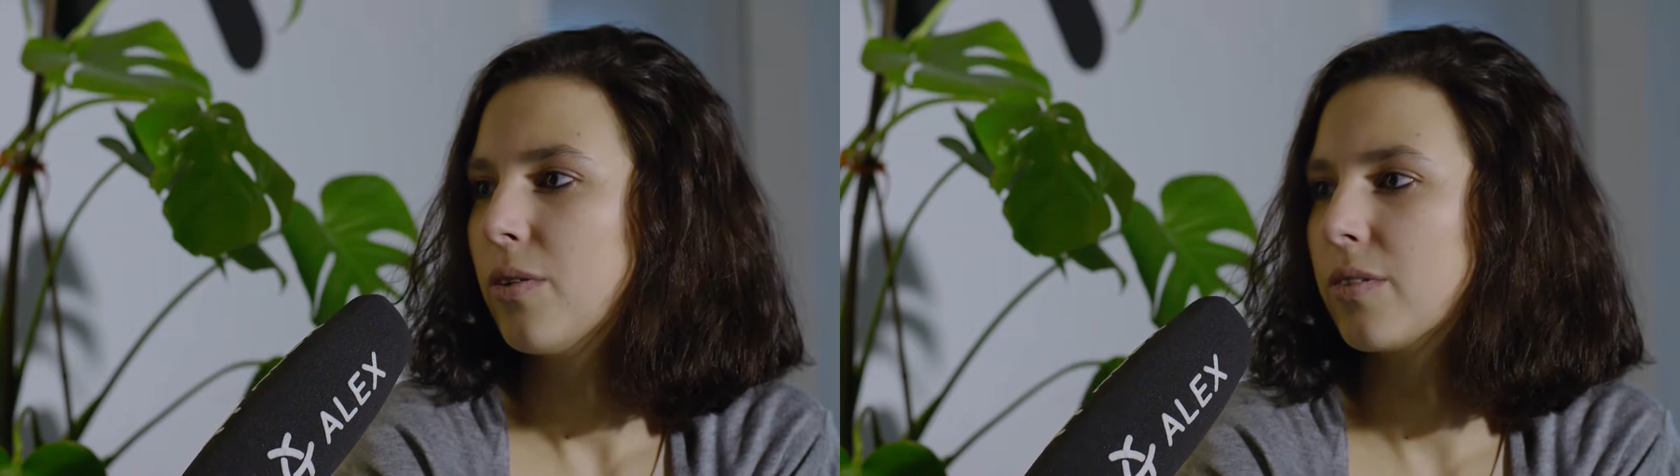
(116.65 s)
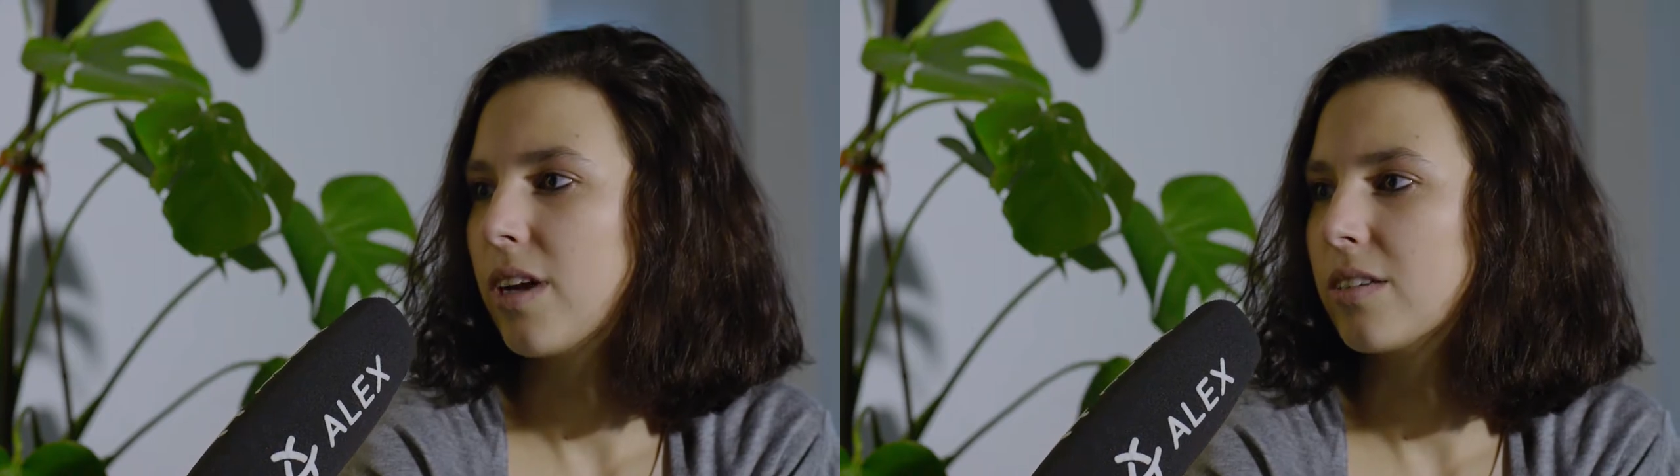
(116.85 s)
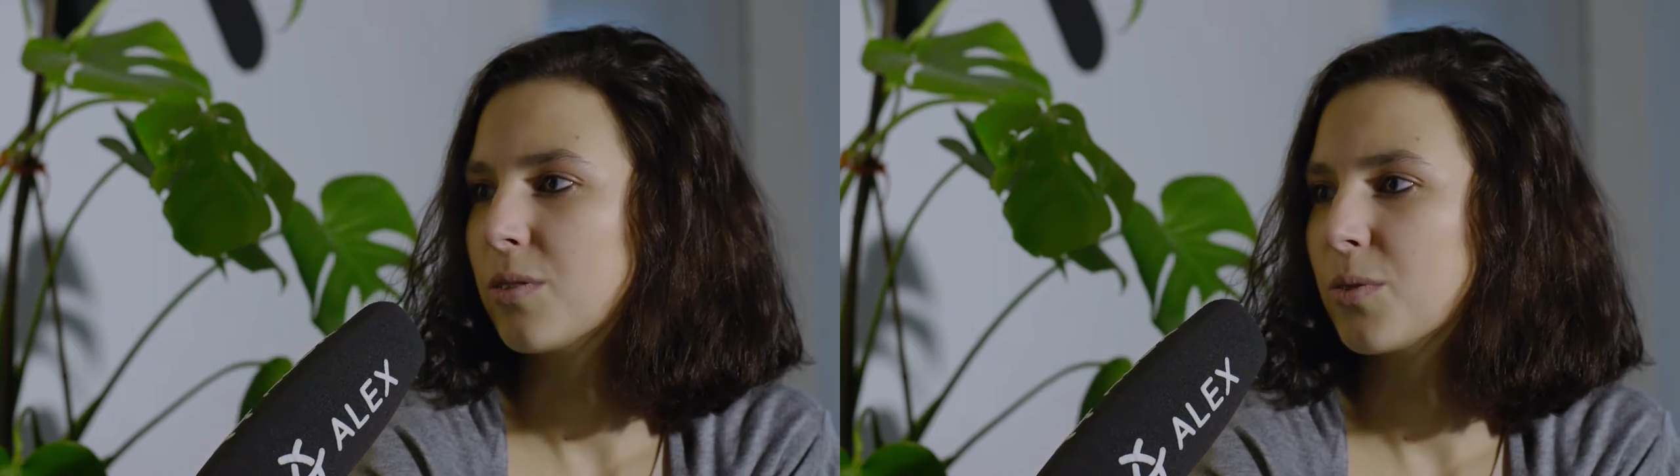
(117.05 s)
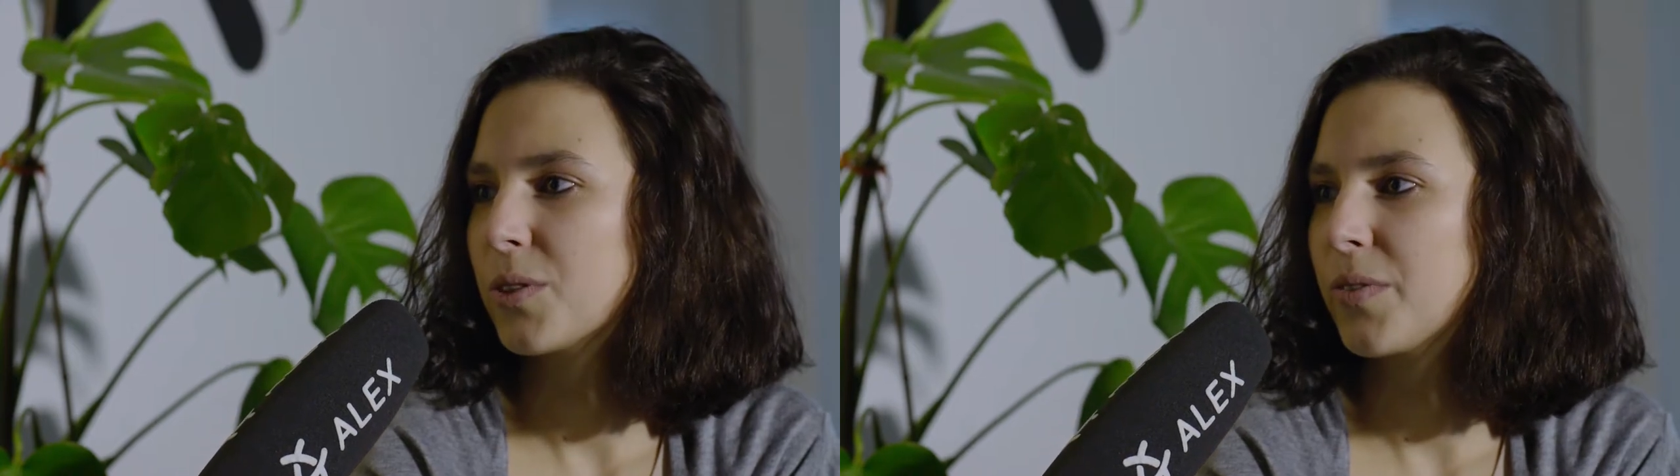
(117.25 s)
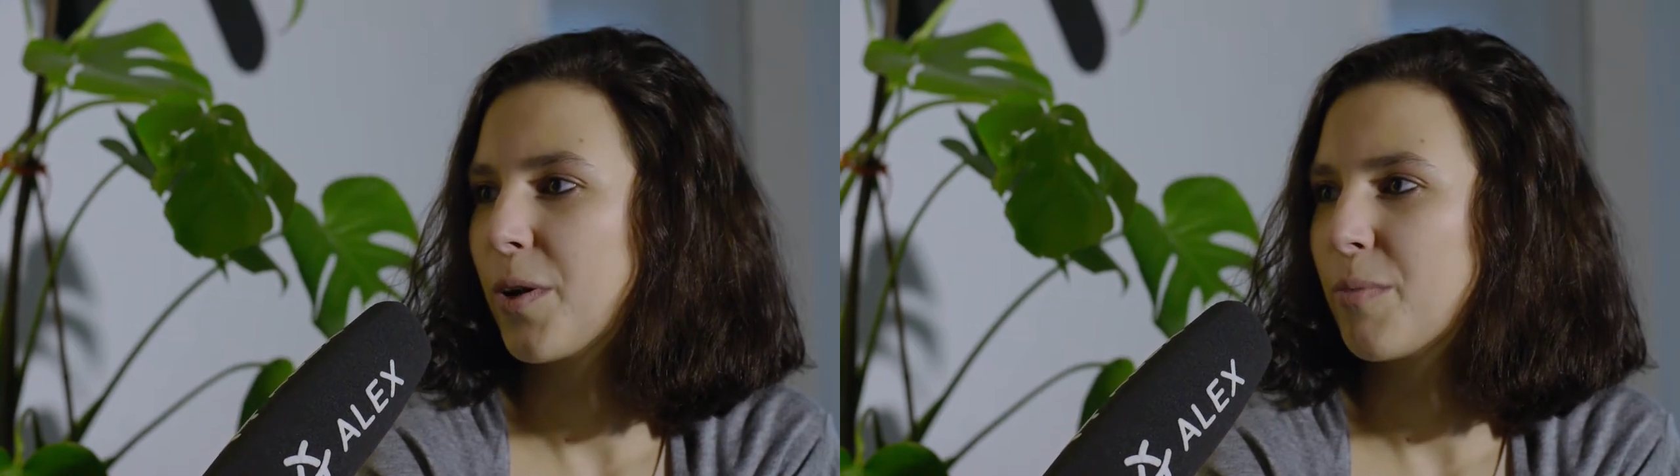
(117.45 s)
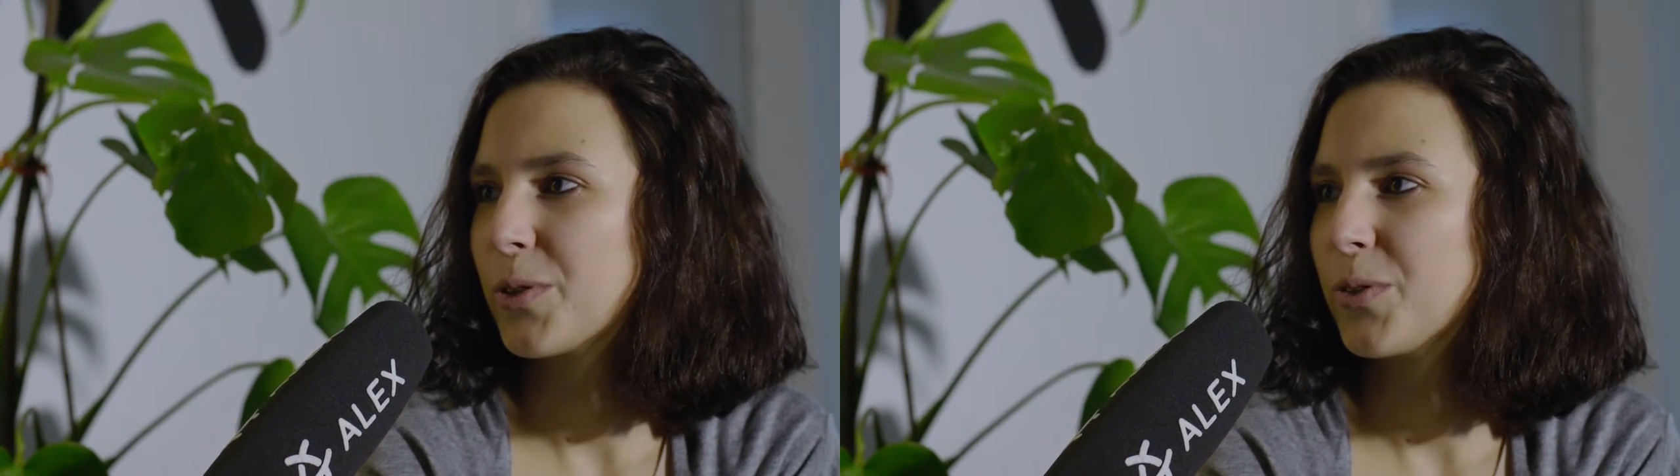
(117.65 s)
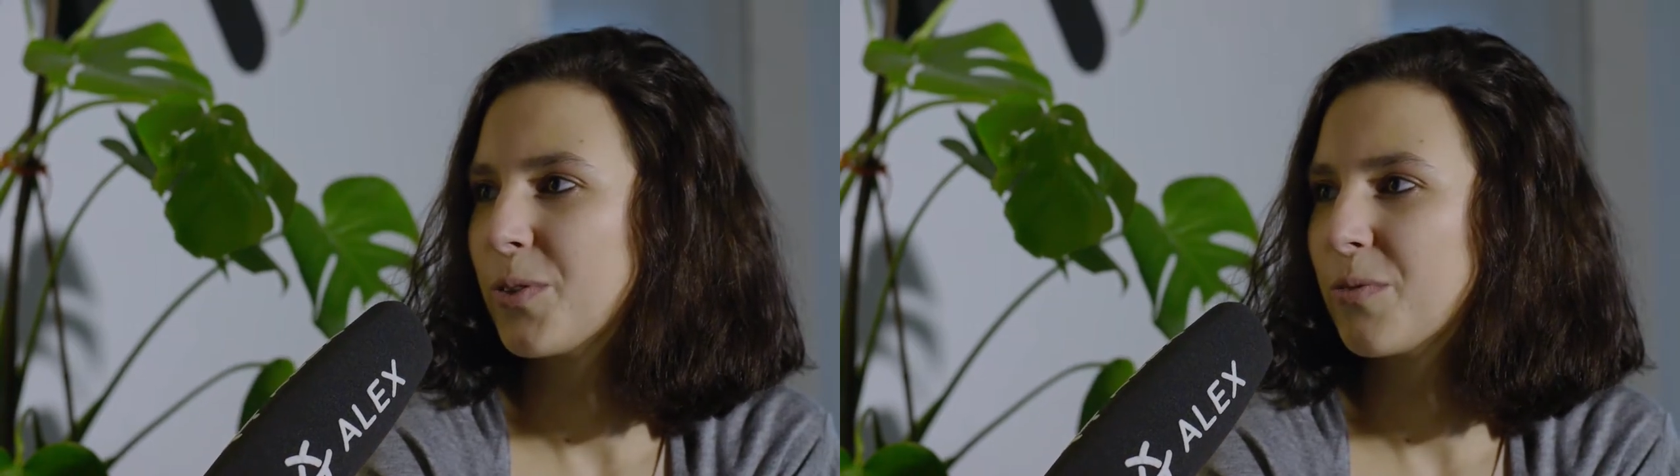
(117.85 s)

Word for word: und dachte so, das wäre auch mal schön,